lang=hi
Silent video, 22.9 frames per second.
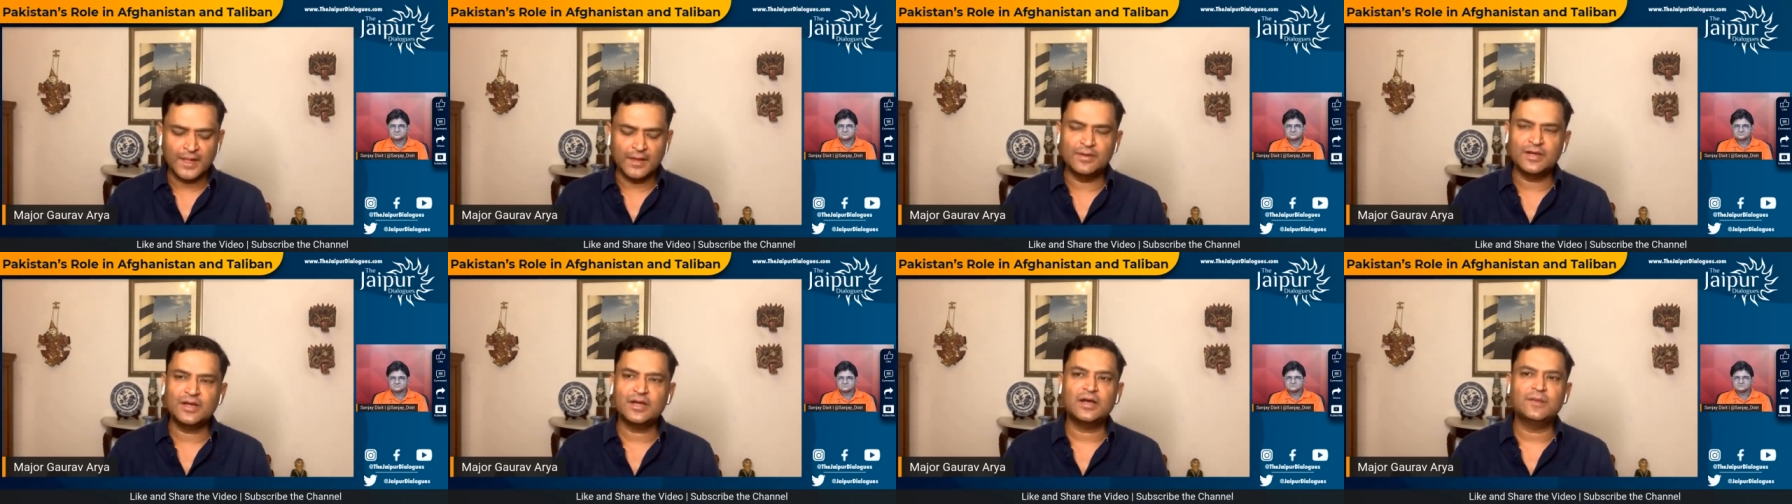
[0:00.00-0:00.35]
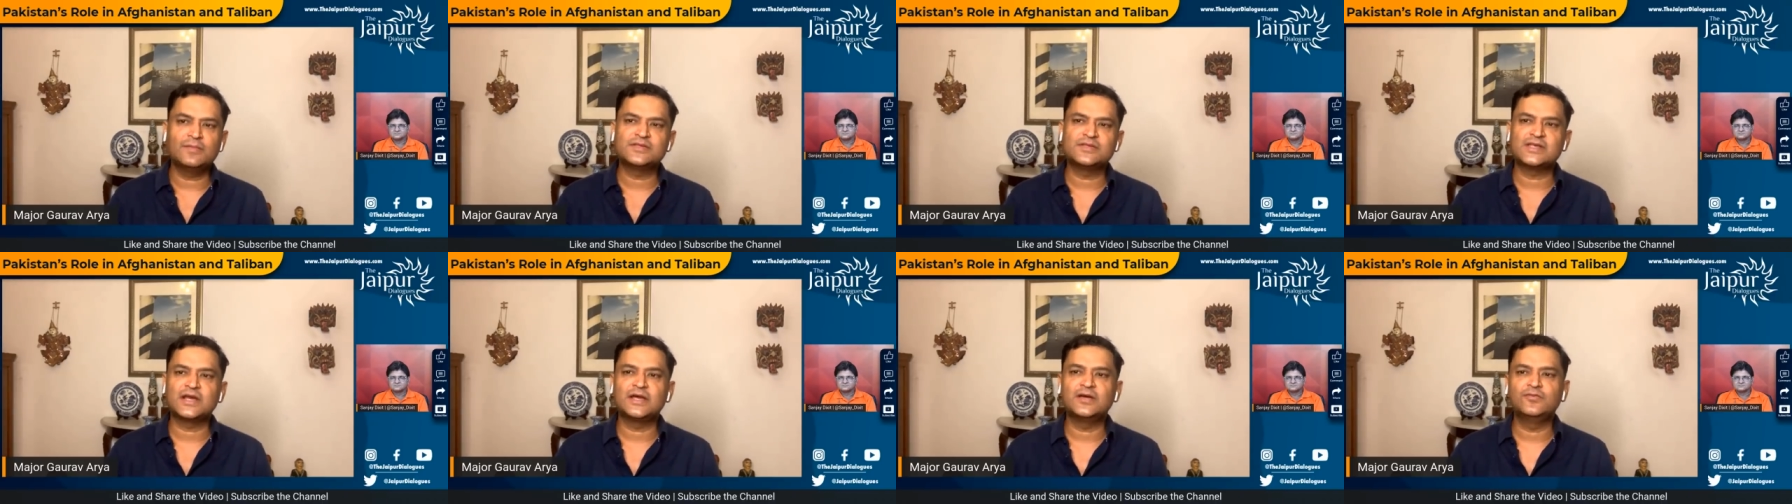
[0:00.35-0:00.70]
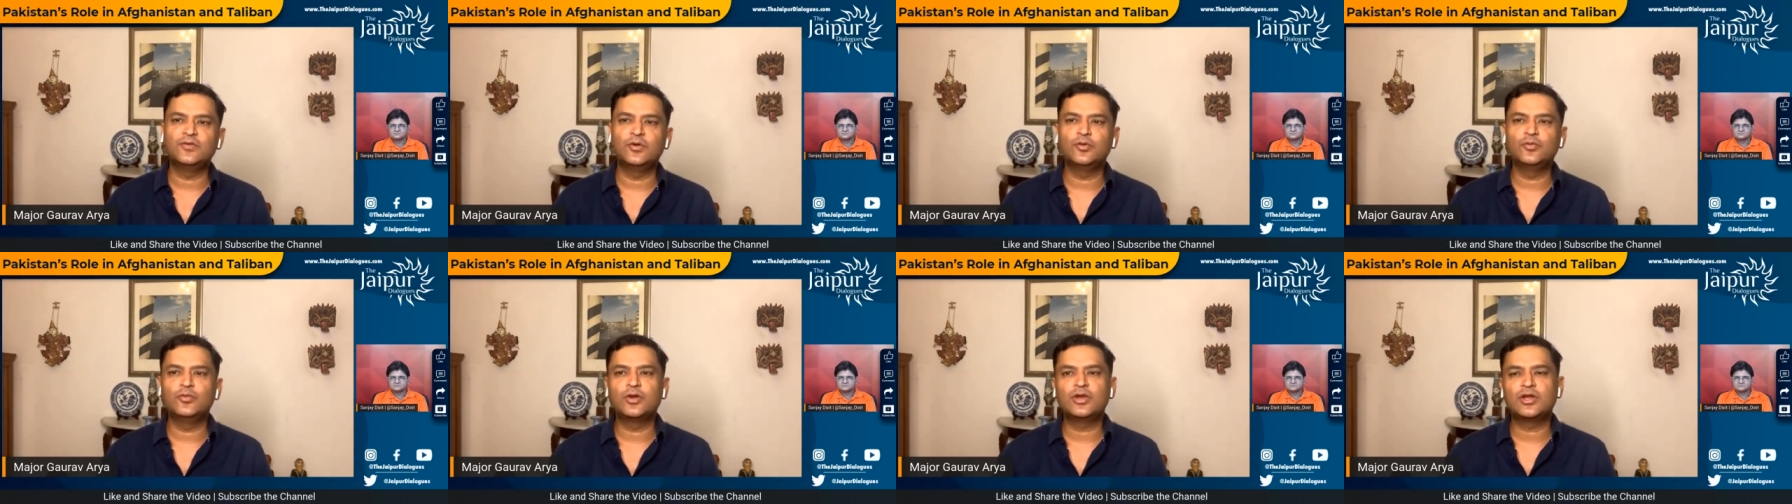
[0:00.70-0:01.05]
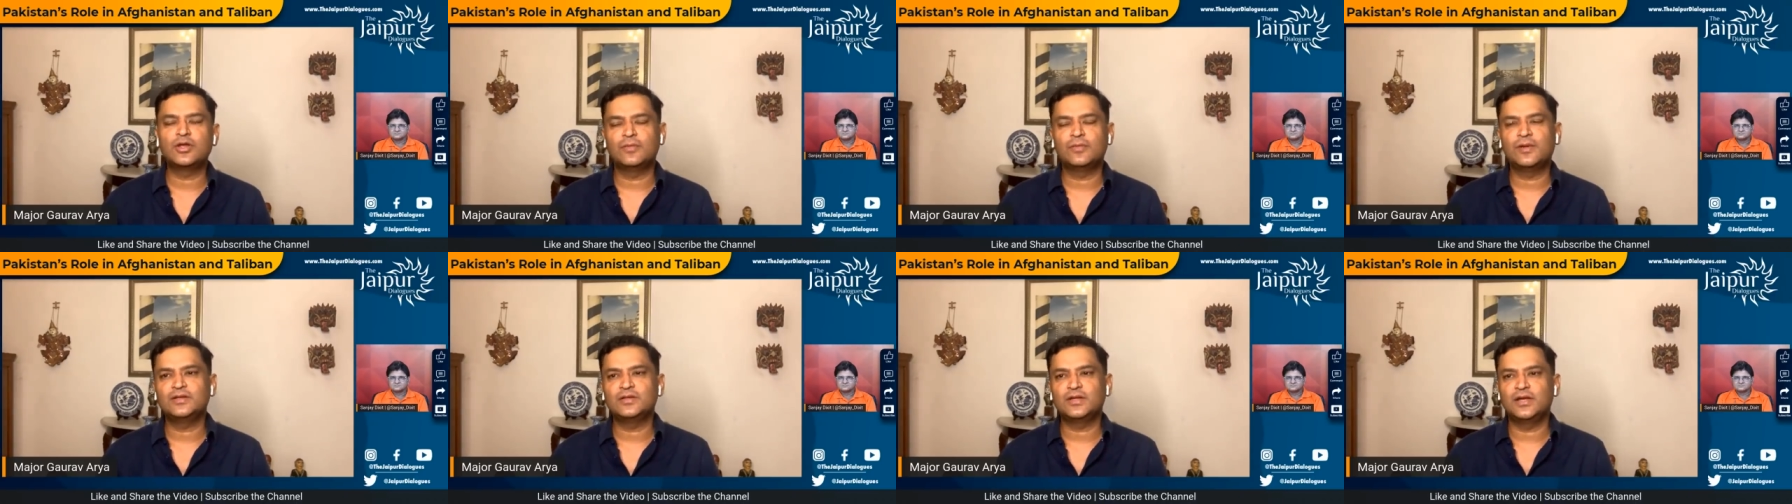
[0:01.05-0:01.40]
अमेरिका में सेकेंड वर्ल्ड वॉर
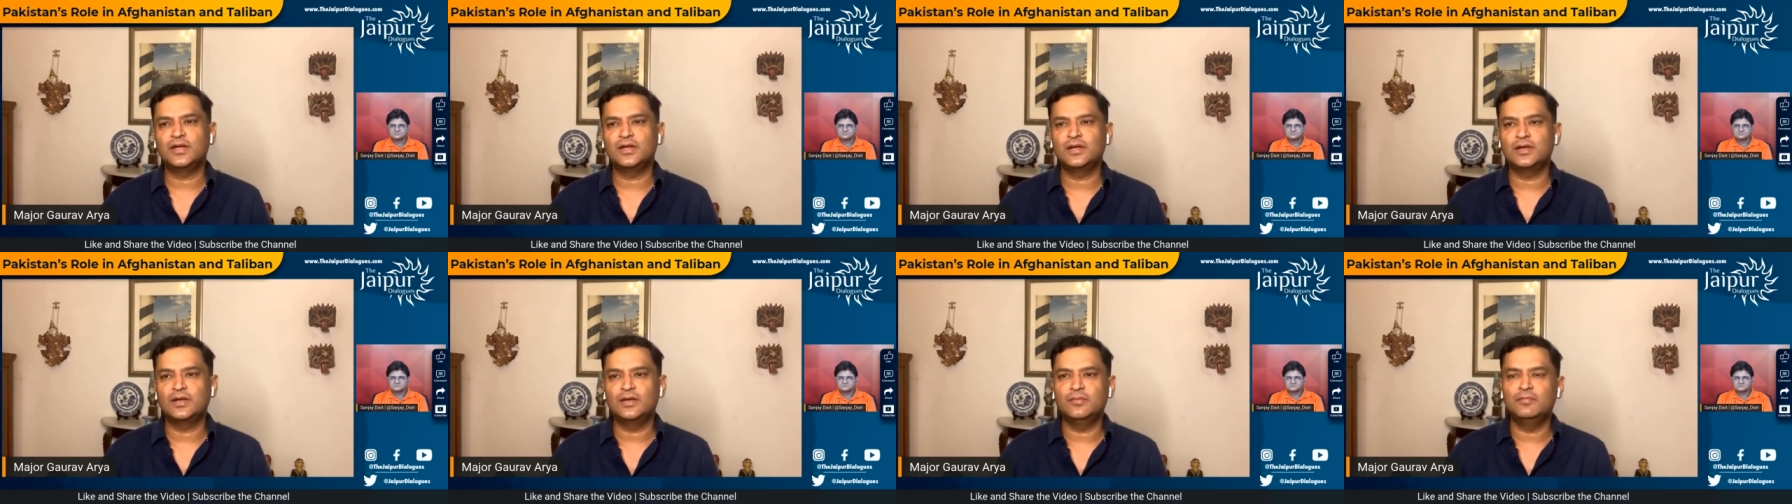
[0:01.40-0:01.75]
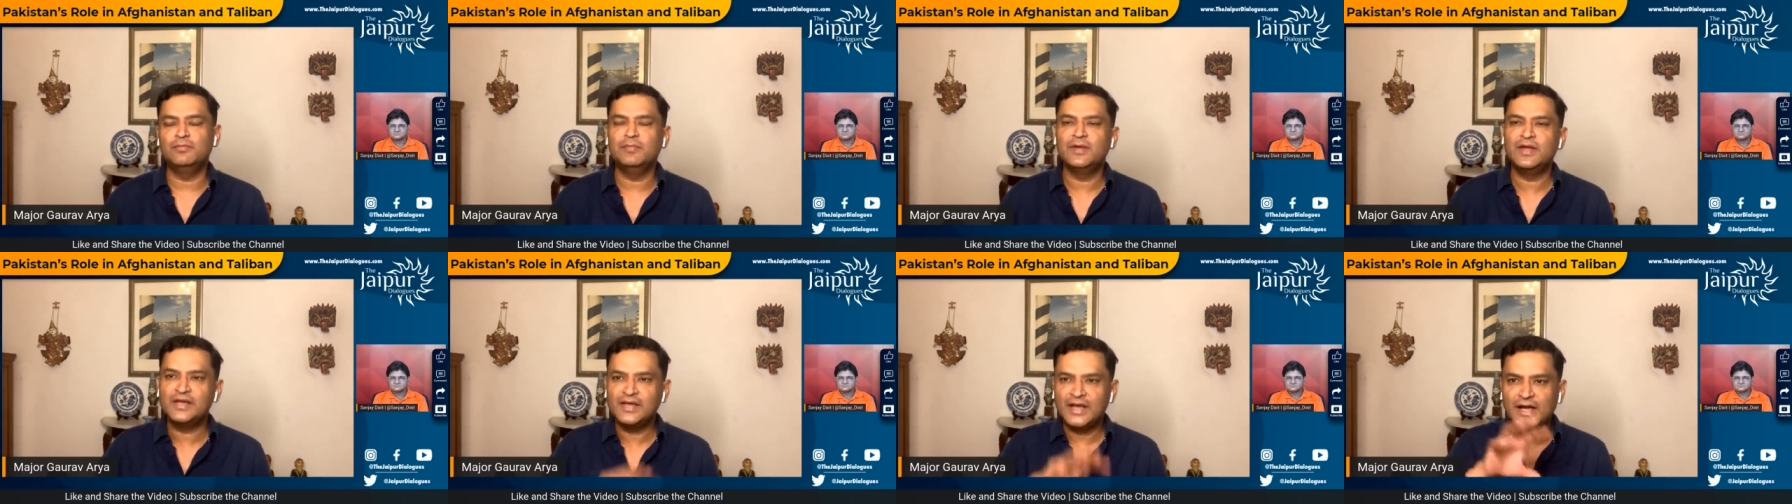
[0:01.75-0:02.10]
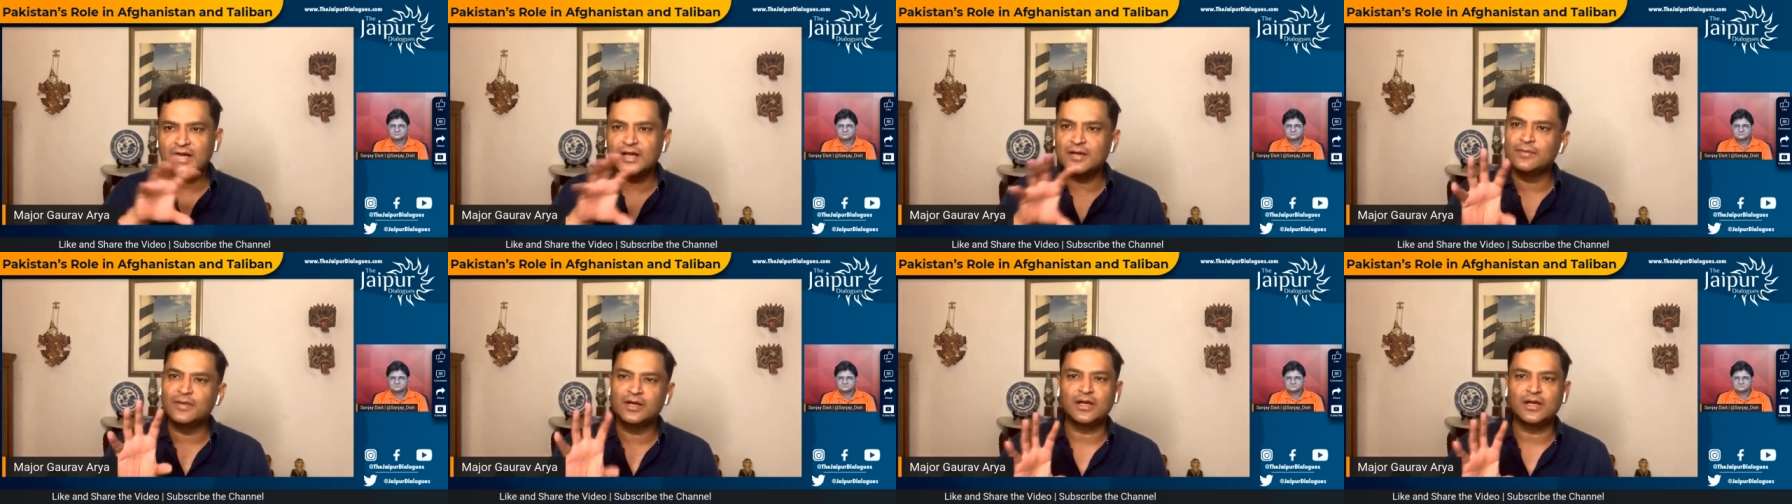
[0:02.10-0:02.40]
के बाद मेनलैंड